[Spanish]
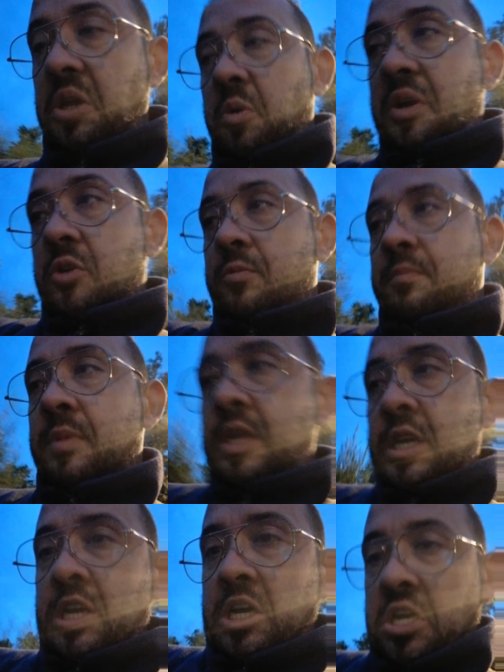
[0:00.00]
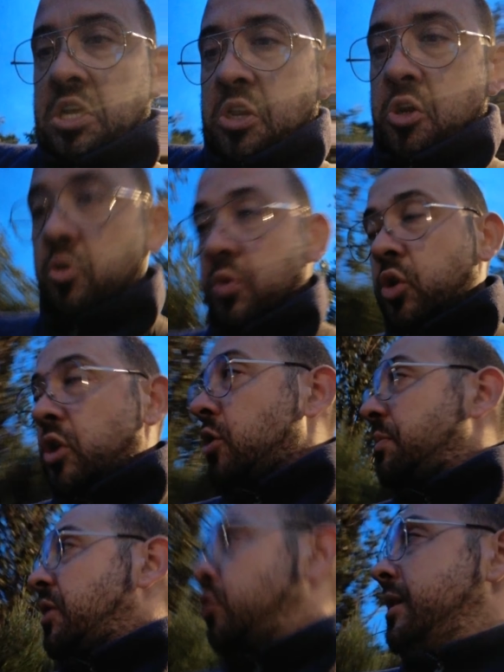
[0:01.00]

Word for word: Digo, bueno, como yo he tenido perros